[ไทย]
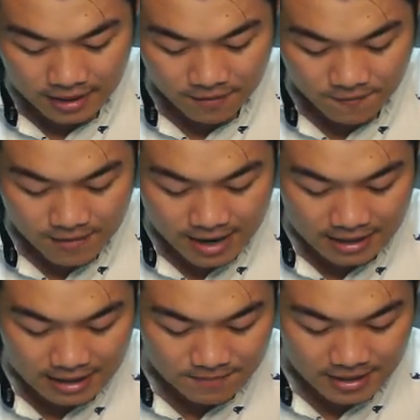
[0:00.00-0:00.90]
fy
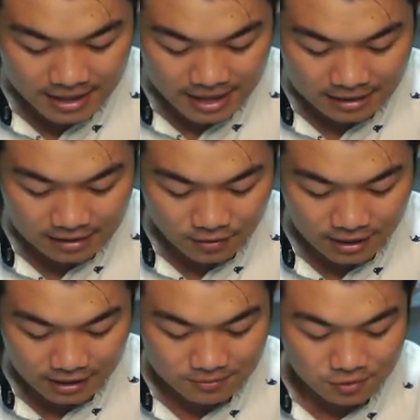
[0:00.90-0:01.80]
นั่นมีค่าเท่ากัน
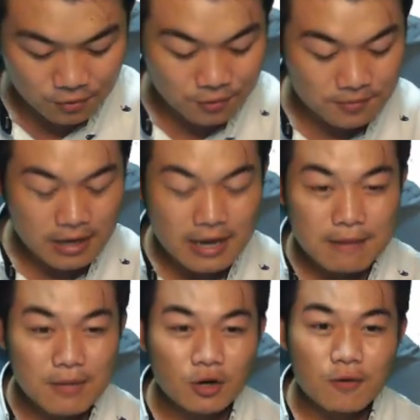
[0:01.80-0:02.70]
กับ 0
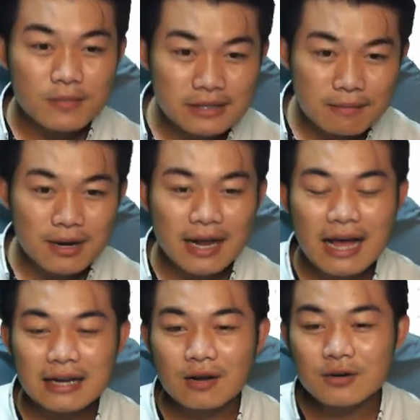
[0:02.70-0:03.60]
มันก็มีสมการ
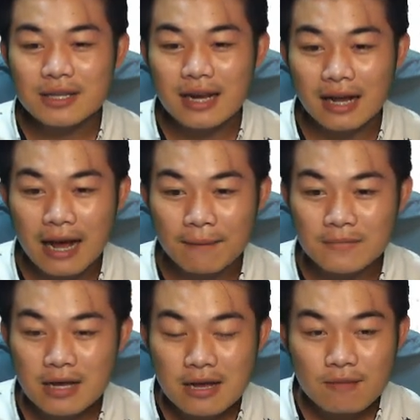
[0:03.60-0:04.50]
เท่านี้แหละครับ
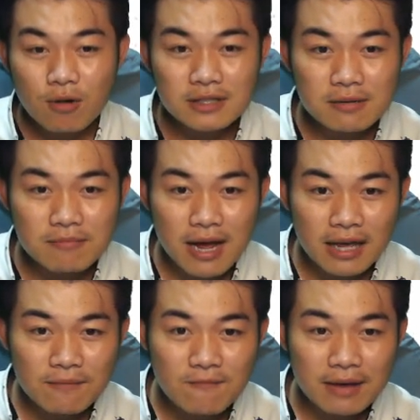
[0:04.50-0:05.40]
พอซิกมา
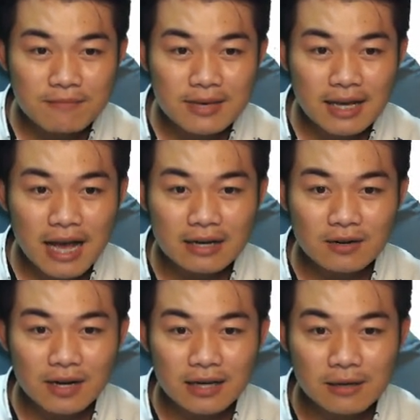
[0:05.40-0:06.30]
fy มีค่าเท่า
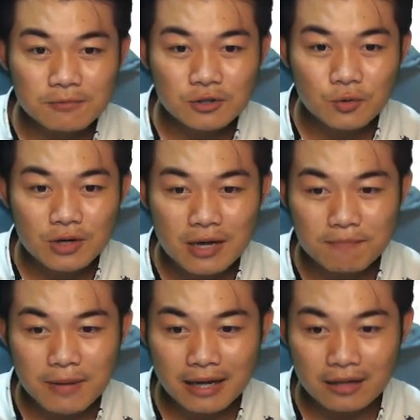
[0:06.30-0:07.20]
กันกับ 0 เลยไป
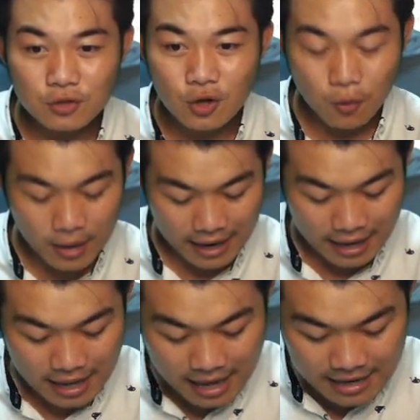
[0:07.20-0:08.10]
กันต่อว่า
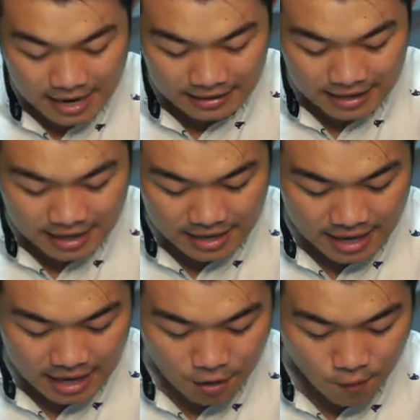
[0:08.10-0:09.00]
ดังนั้น
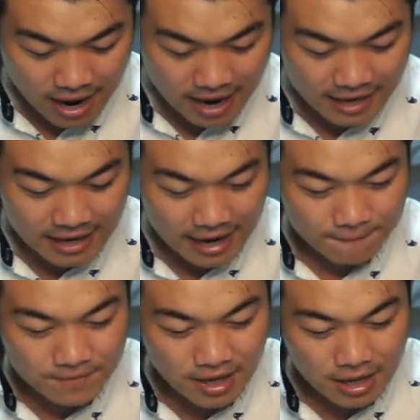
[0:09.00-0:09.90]
ay ครับ
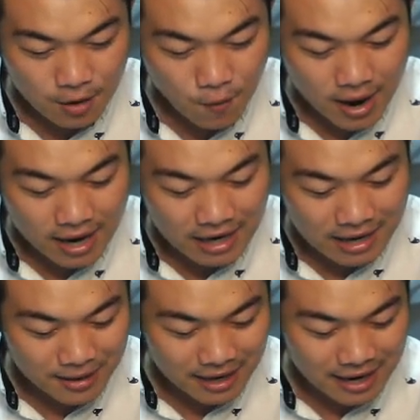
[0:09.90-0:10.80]
ay และ
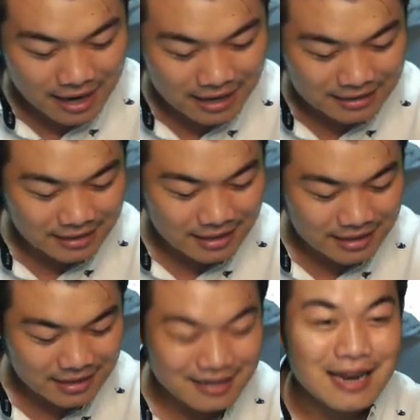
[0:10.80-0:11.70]
ประการละชนี้
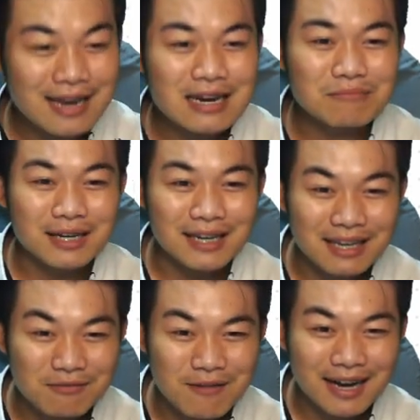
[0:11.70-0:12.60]
นั่นนั่นมัน a
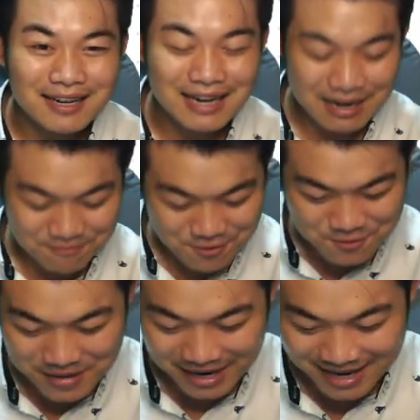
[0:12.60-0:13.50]
วังนะครับ โอ้
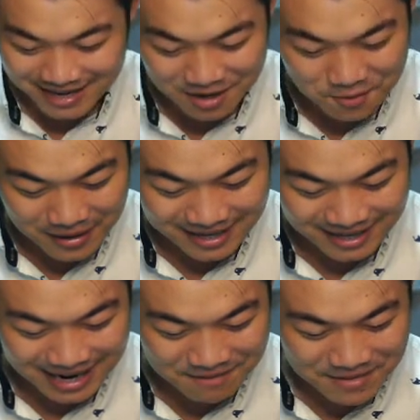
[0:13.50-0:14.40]
ไม่เล่นดีกว่านะค
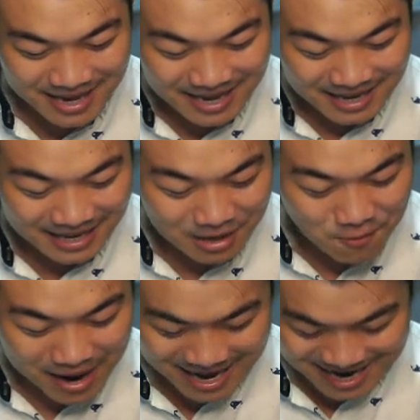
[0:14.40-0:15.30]
รับ
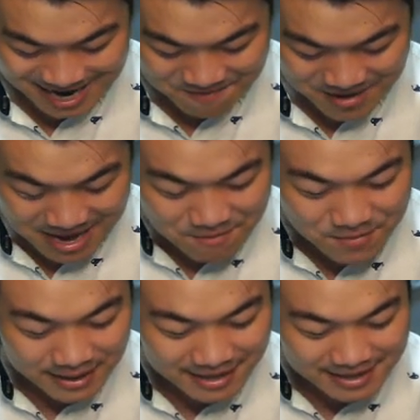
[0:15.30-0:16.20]
ay ครับมี
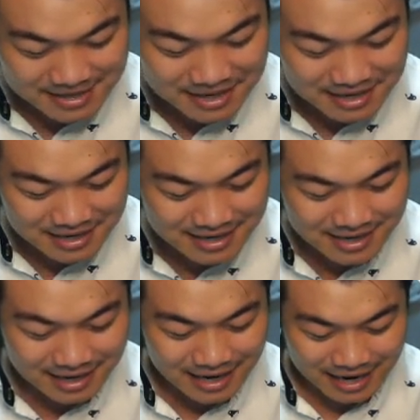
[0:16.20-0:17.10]
ทิศชี้ขึ้น
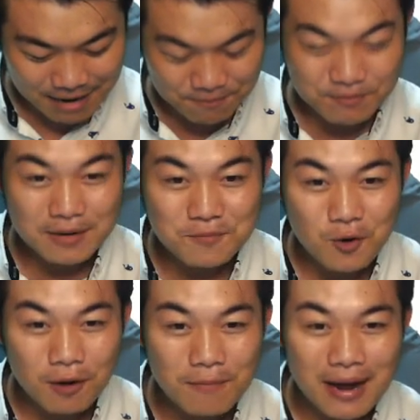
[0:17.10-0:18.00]
นะครับเป็นบว
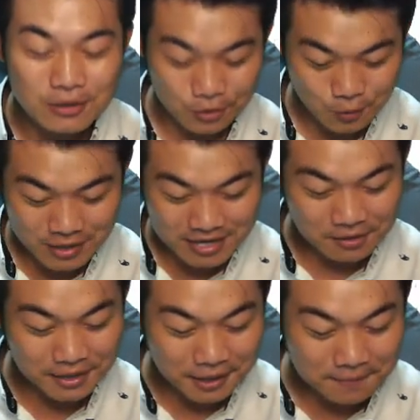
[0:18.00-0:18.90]
กมาอยู่ตัวเดียว
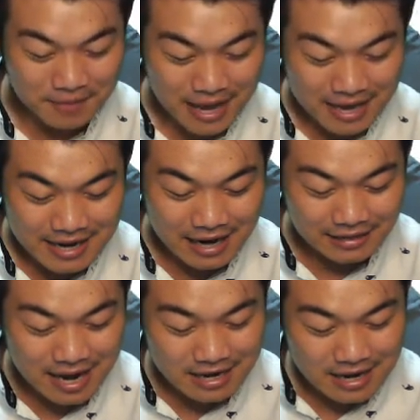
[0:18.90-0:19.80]
เลยดัง
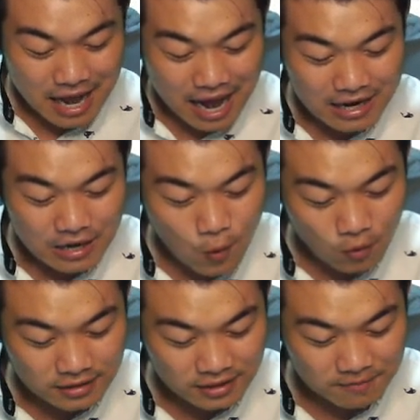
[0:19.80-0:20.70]
นั้นไอ้
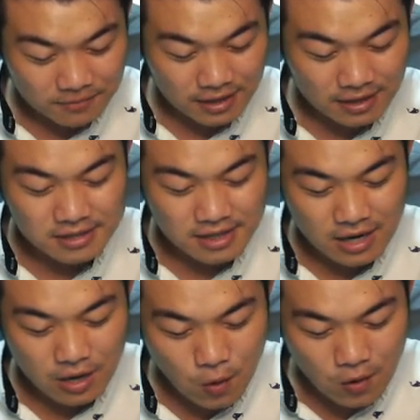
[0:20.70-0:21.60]
60 ทิศชี้
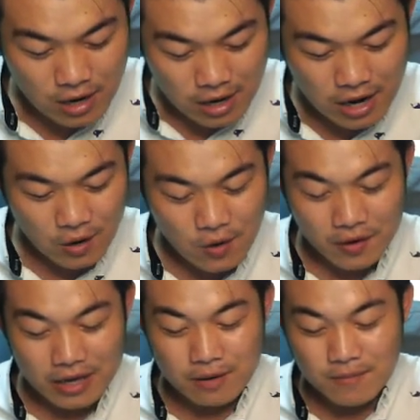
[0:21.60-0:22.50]
ลง แล้วก็
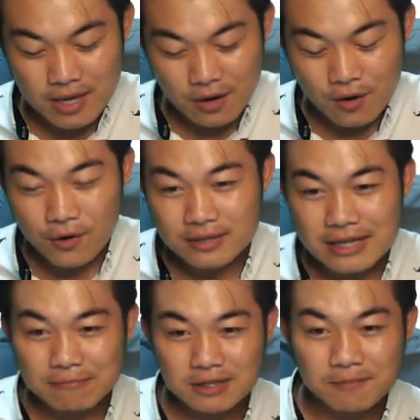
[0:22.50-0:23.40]
NB ข้อ
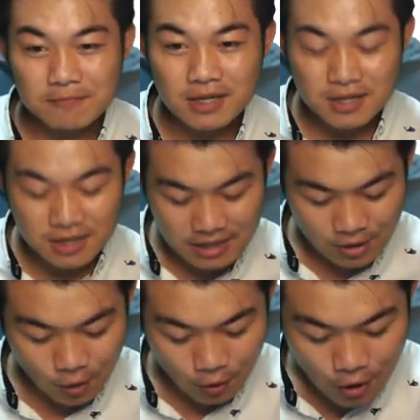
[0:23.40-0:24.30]
30 ทิศชี้ล
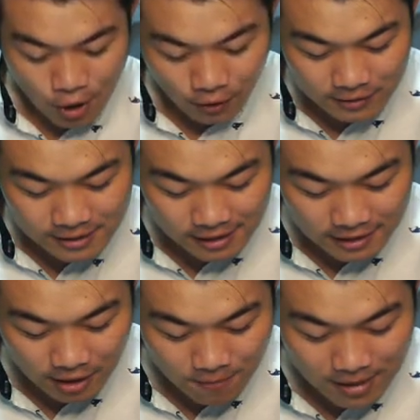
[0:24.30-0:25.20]
ง ก็เชิญ
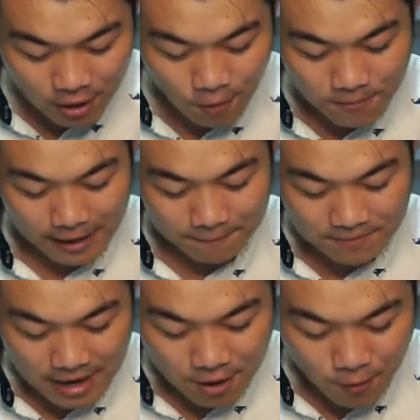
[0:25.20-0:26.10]
เข้ามาลบครับ
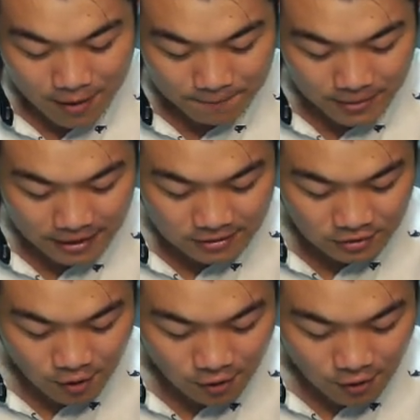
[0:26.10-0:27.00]
ว่าเป็น
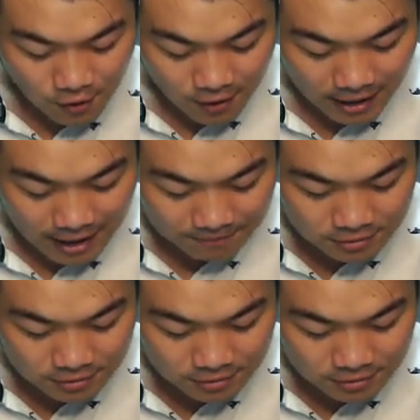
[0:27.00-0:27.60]
200 ครับ